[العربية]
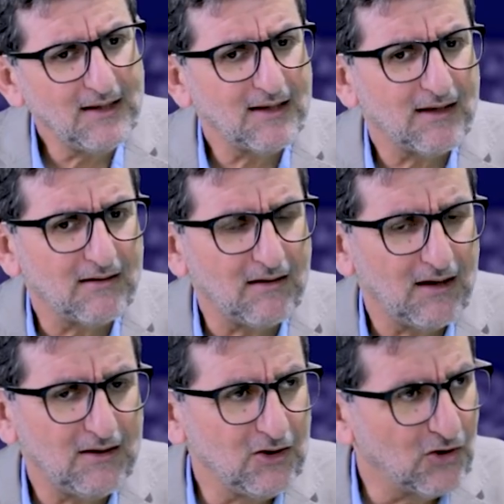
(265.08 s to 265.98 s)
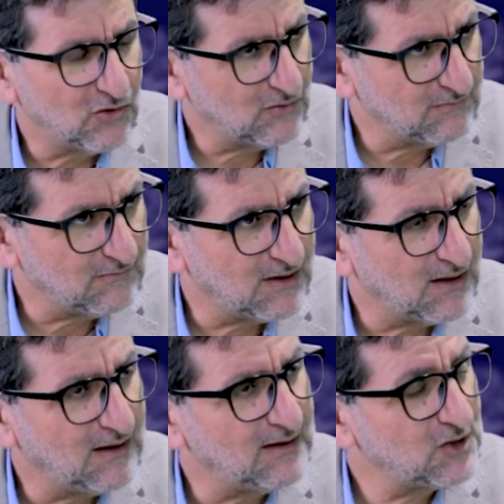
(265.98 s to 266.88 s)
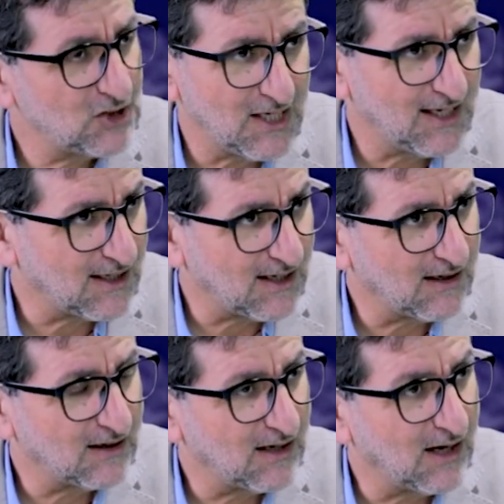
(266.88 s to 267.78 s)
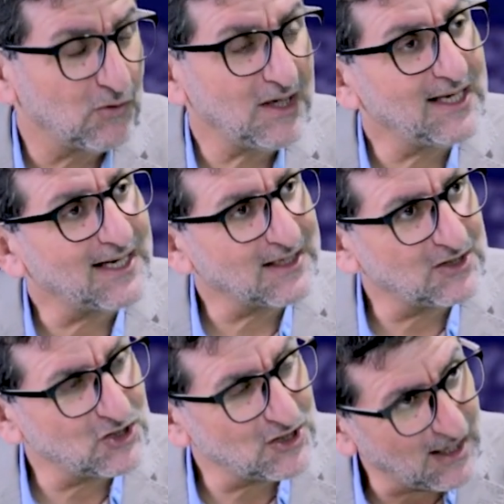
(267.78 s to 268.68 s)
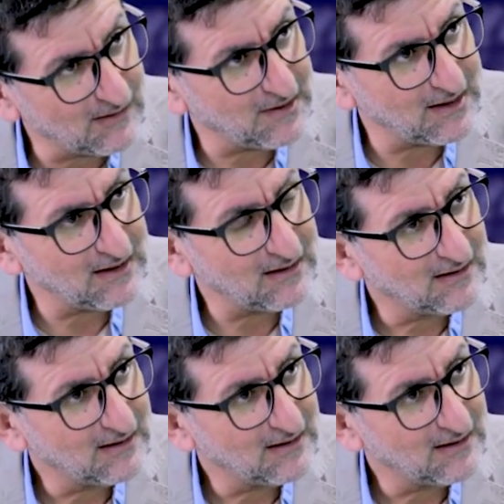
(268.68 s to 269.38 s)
أن اليوم الشارع أو الحراك الشعبي